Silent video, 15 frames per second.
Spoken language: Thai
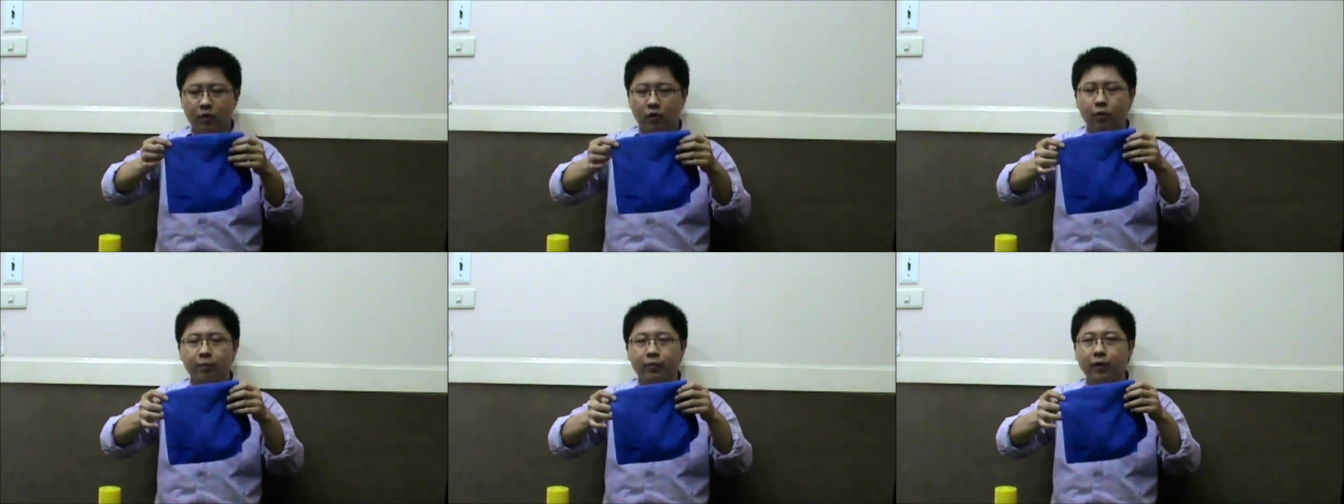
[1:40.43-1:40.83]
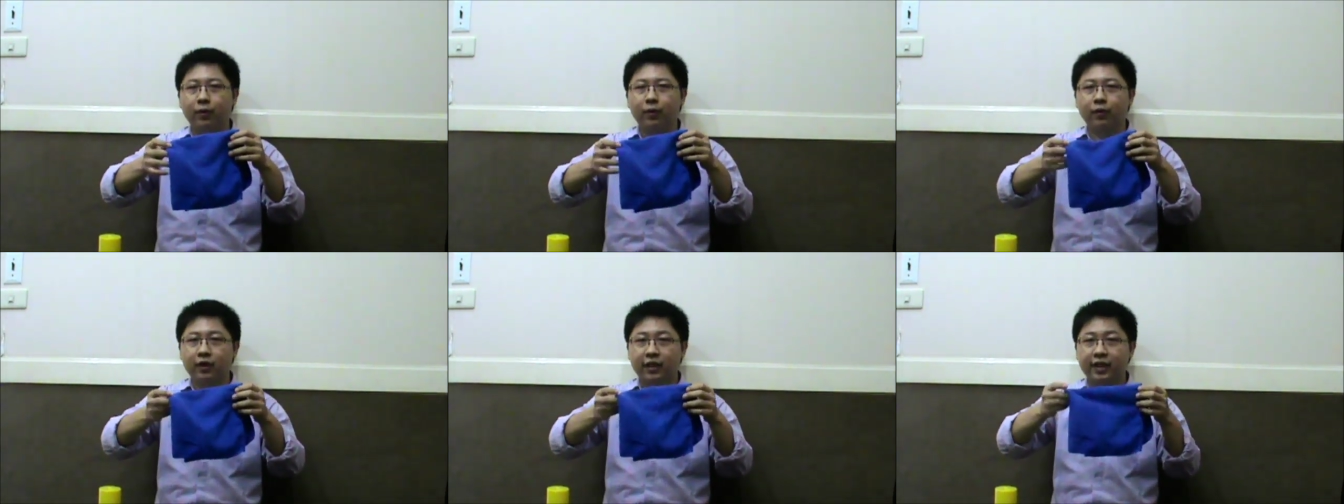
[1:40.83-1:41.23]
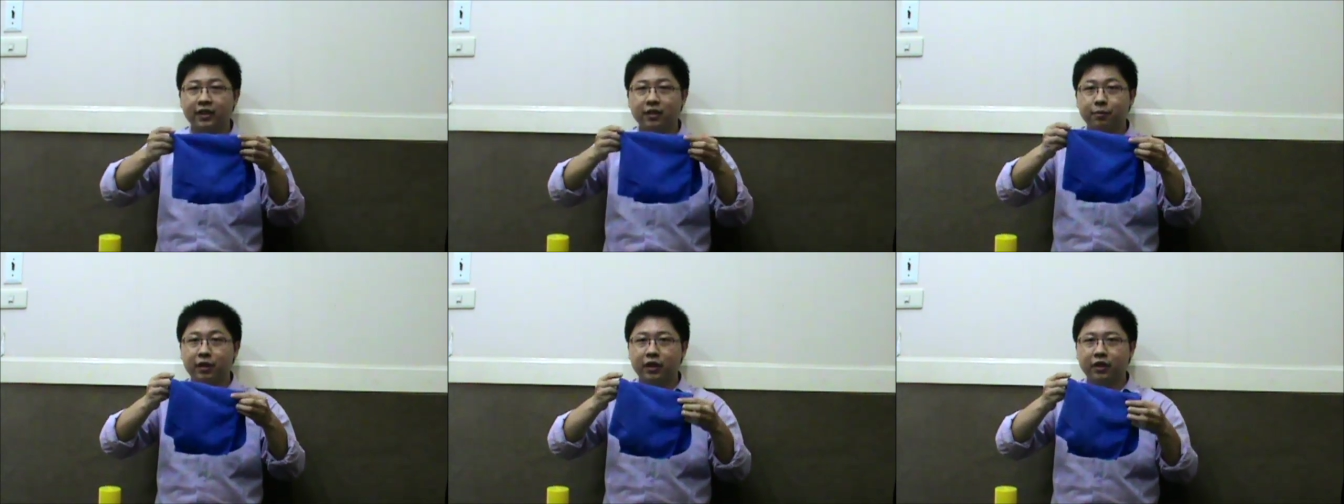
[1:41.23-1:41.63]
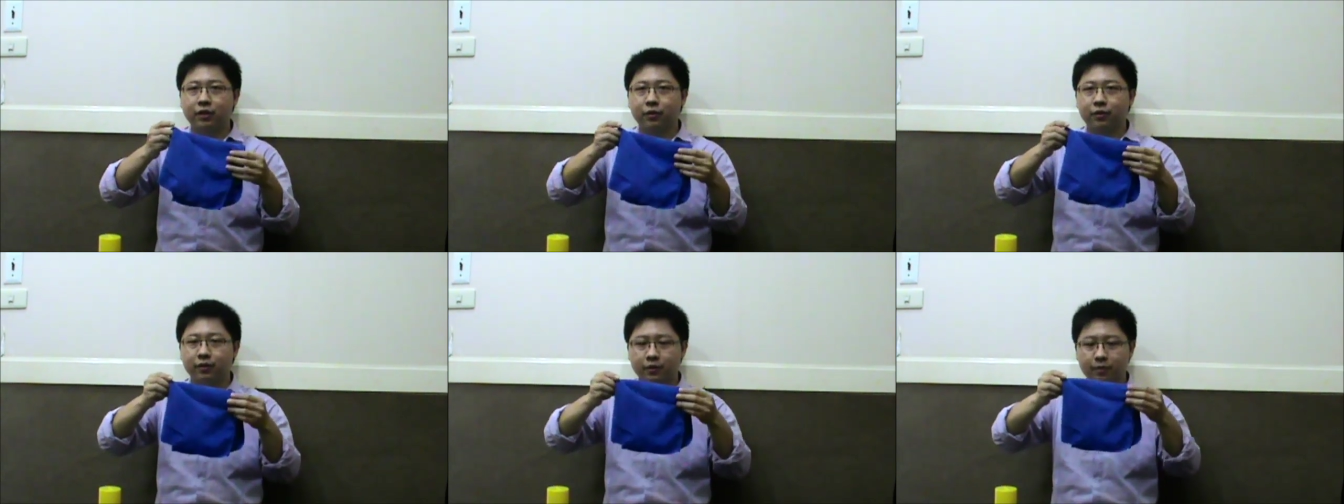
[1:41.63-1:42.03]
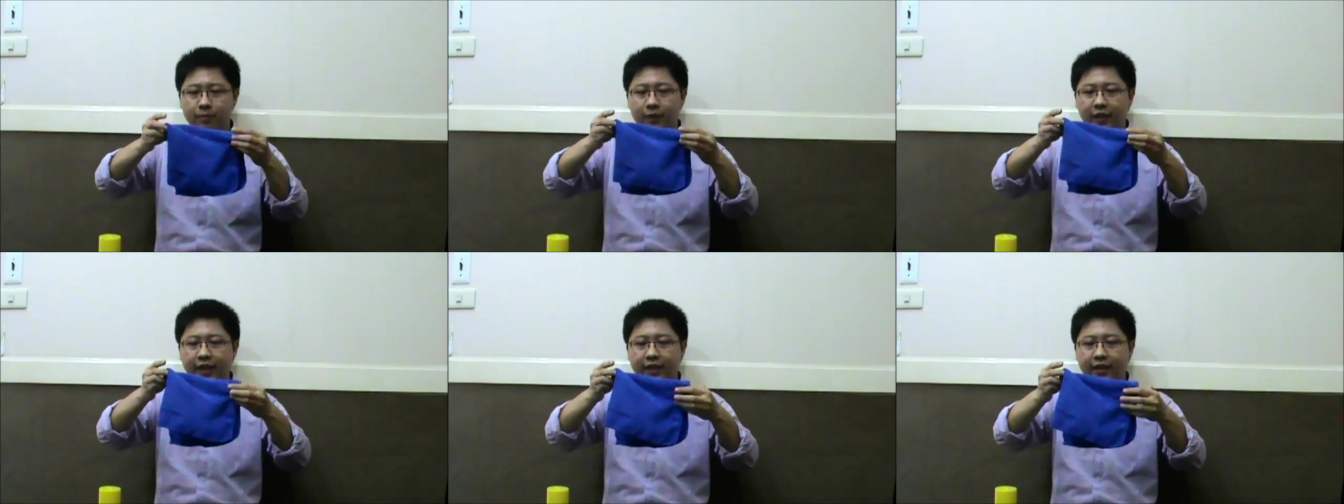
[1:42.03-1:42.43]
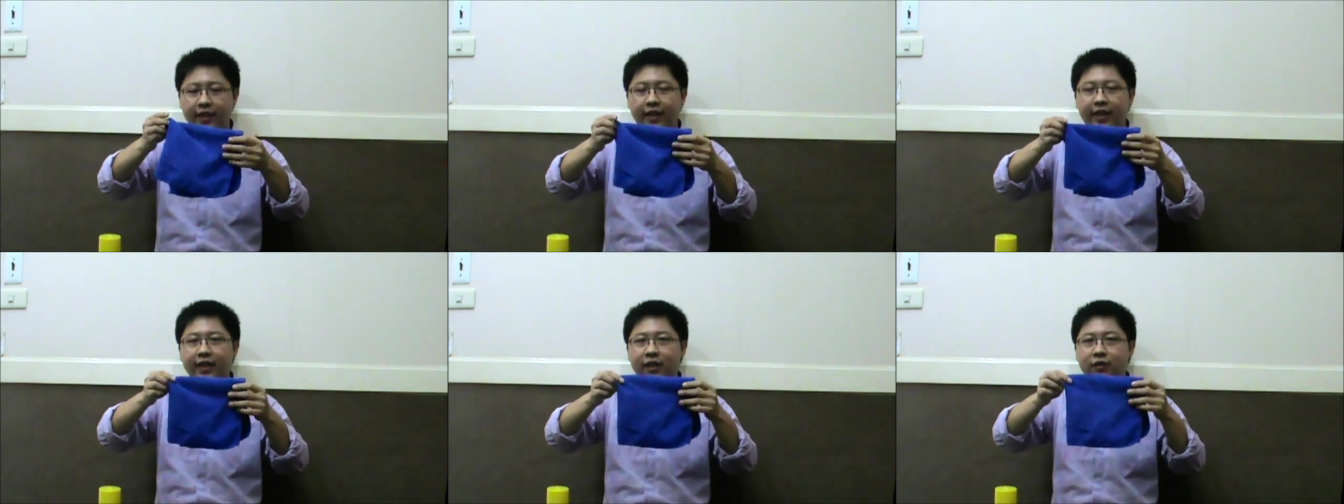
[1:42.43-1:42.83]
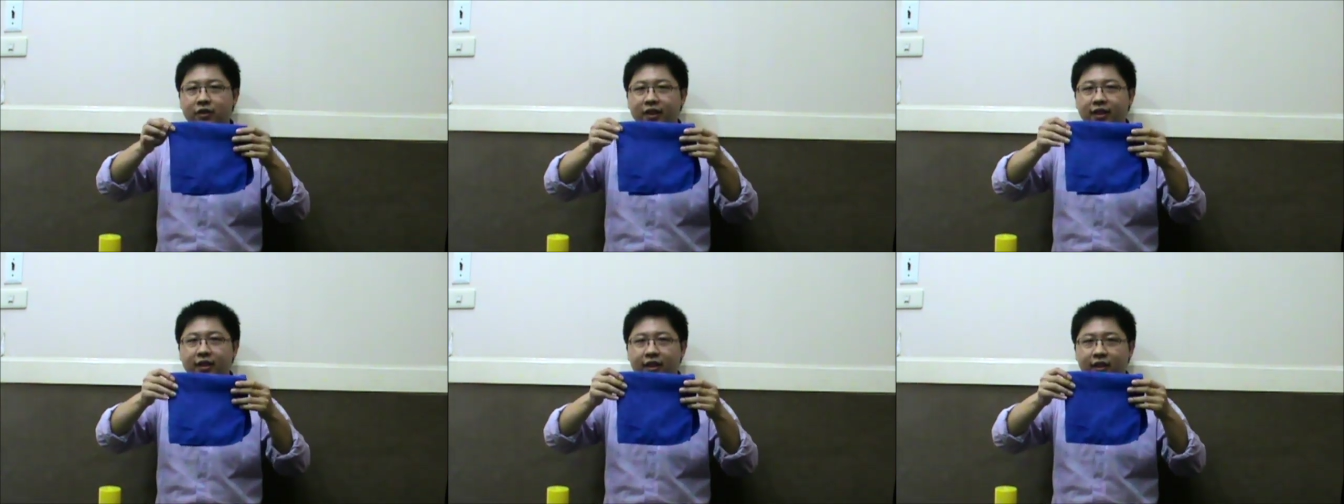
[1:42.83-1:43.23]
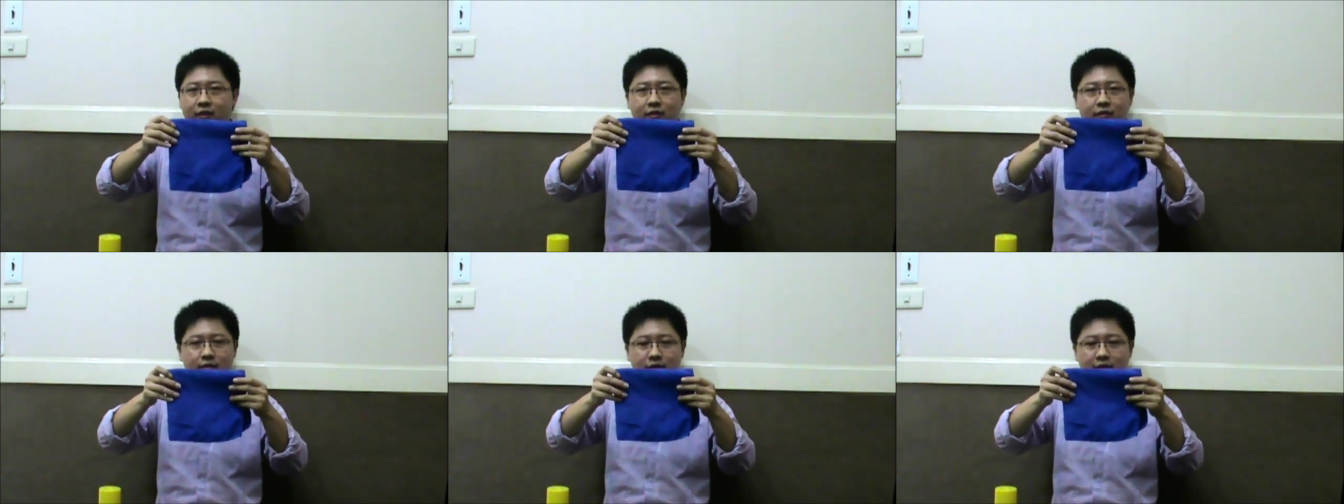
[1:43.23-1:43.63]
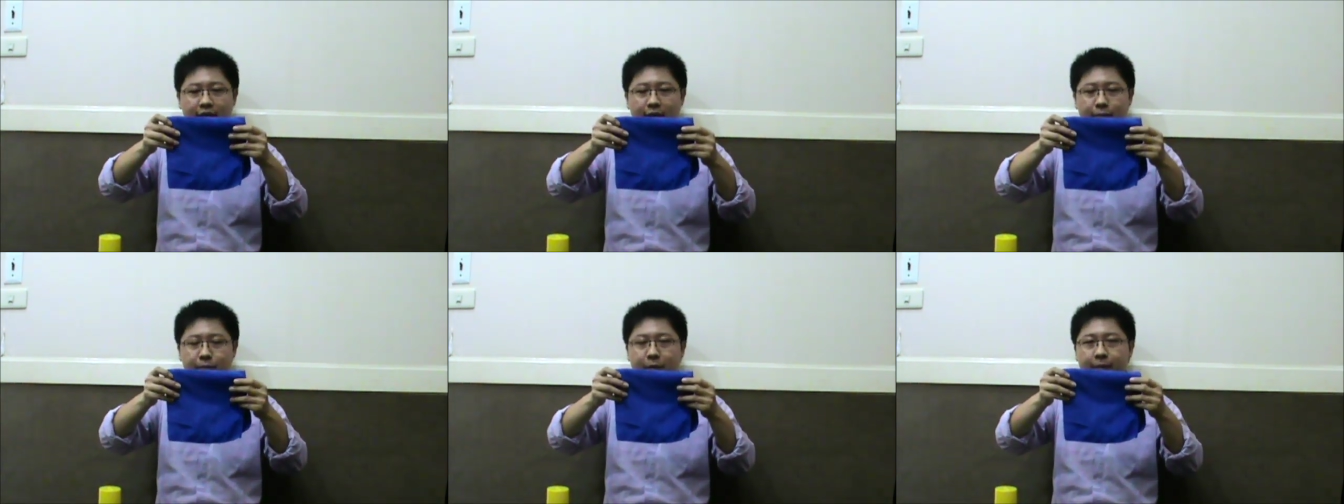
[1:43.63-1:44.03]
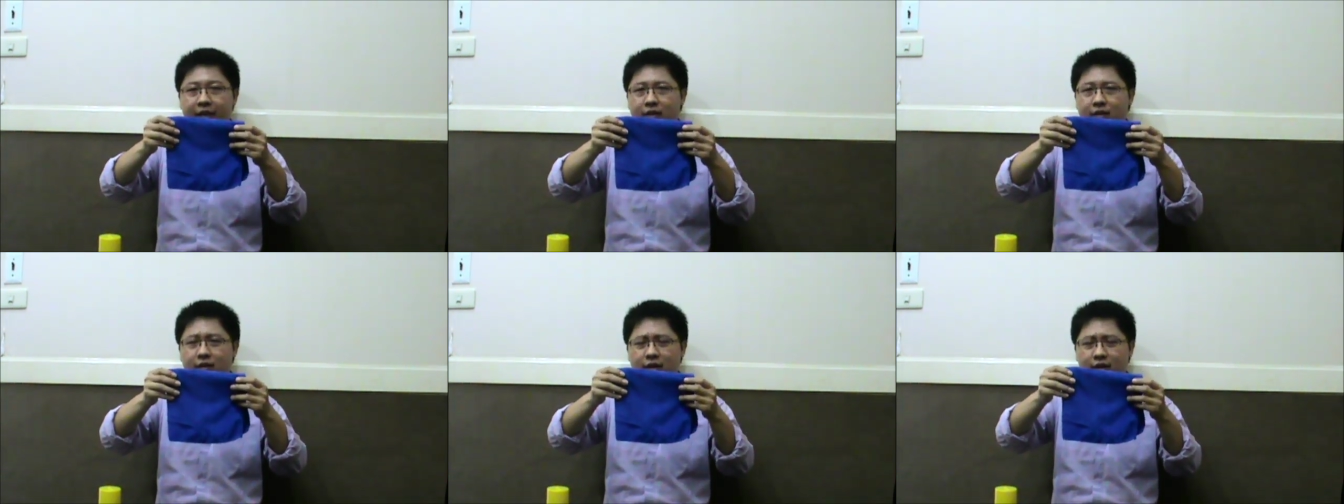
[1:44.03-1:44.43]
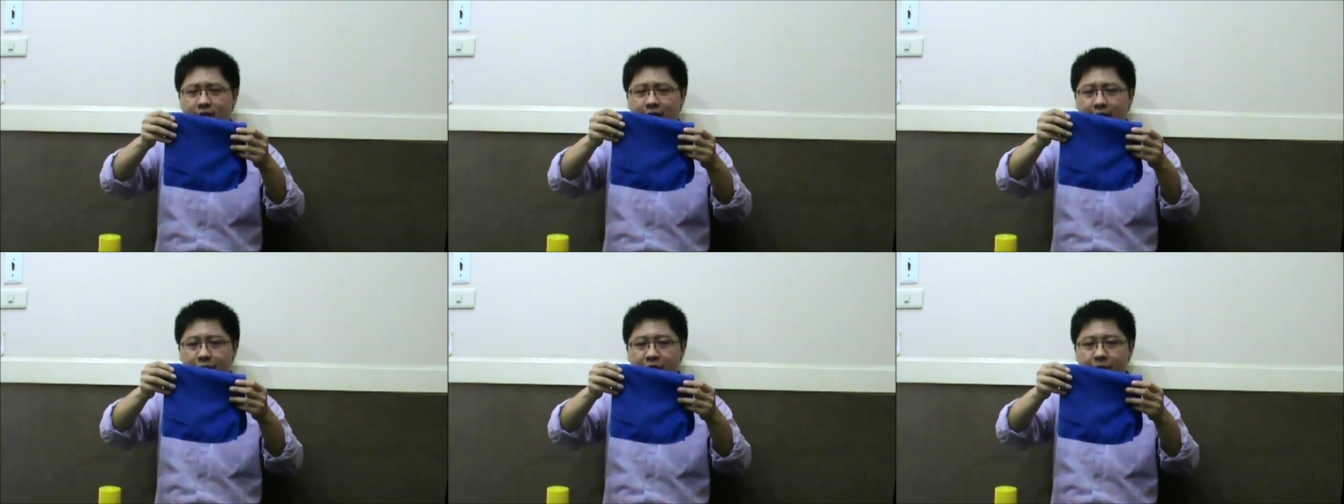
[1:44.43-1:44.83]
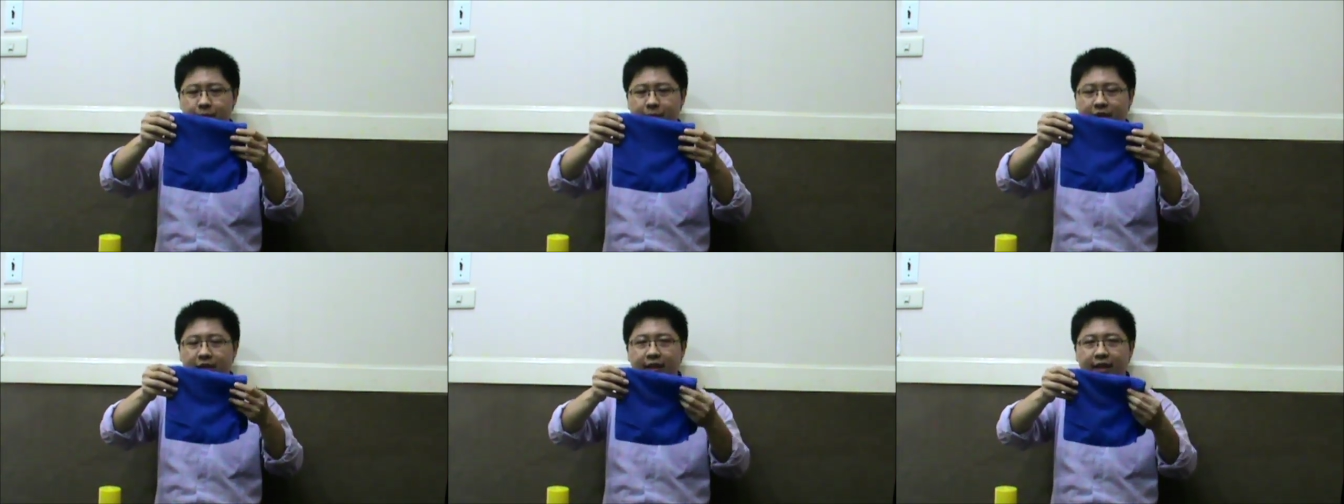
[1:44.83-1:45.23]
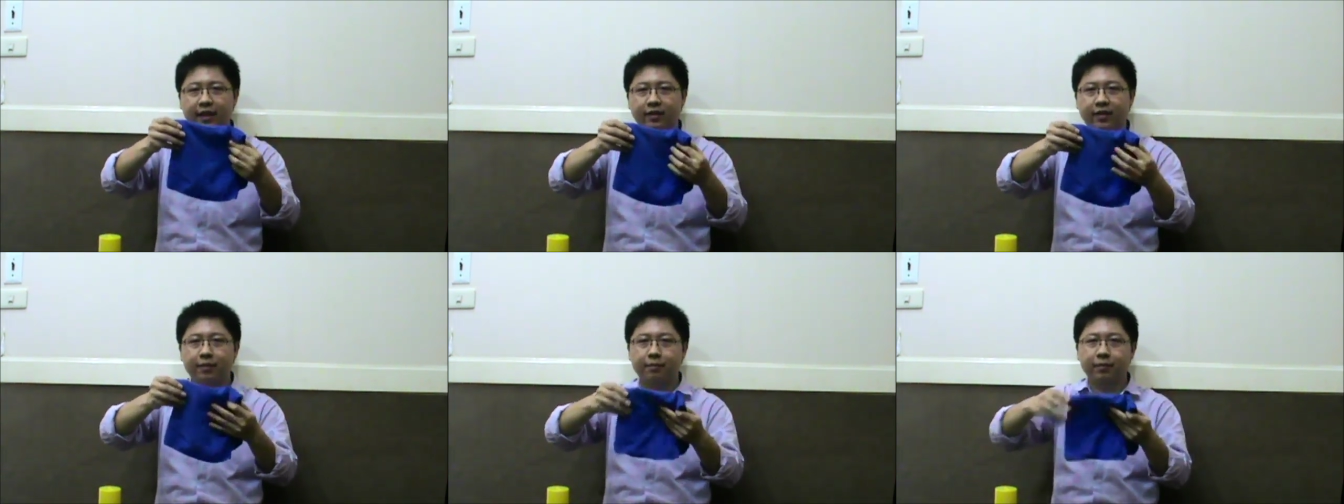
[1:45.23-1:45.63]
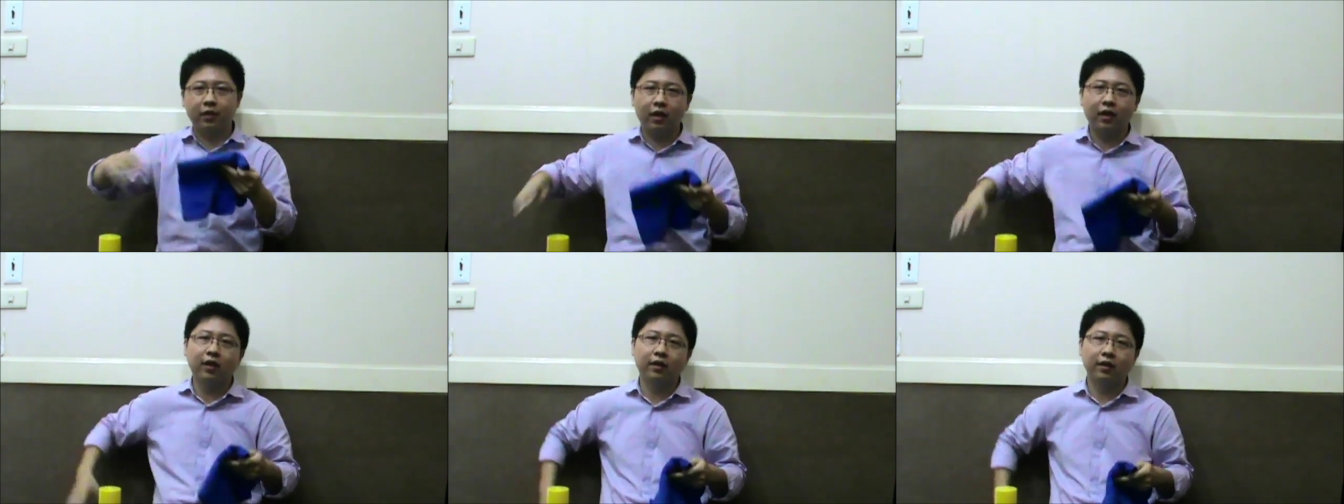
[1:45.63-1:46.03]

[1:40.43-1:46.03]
โฮมโปรก็น่าจะมีตรงแผนกใกล้ๆเคาน์เตอร์นะครับประมาณสัก30ไม่เกิน50